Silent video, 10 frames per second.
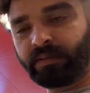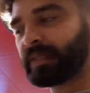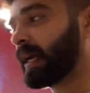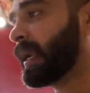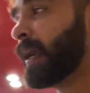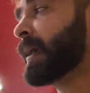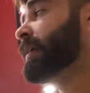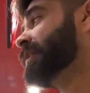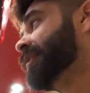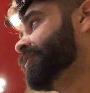थाईलैंड के
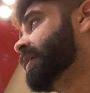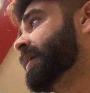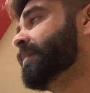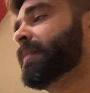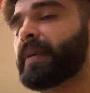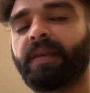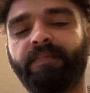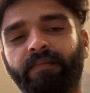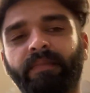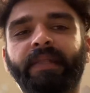अंदर ही यार मैं भी
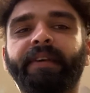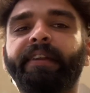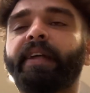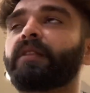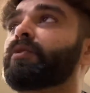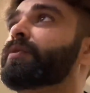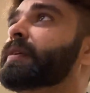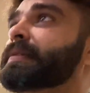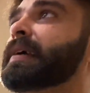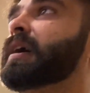इधर ही रहता हूँ इधर
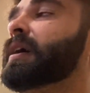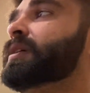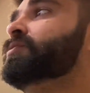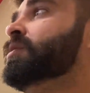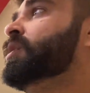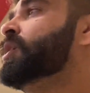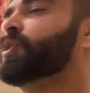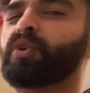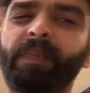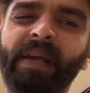से ही खा रहा हूँ
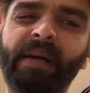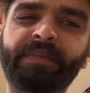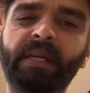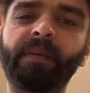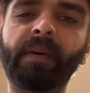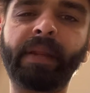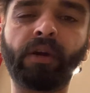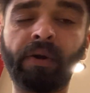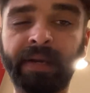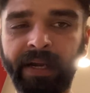तो अपने कम से कम अपने
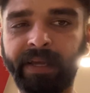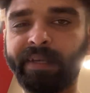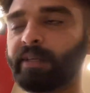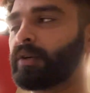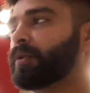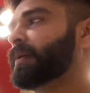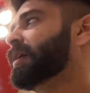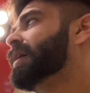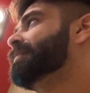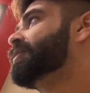कंटेंट के चक्रों में ना
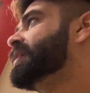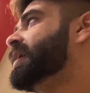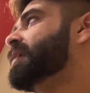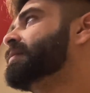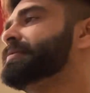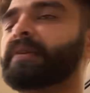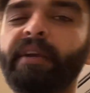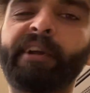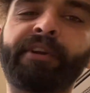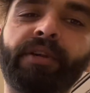आप लोग ये किसी की
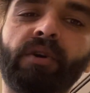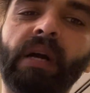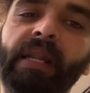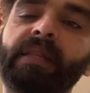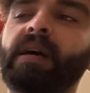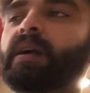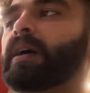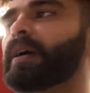कंट्री को गलत ना कहा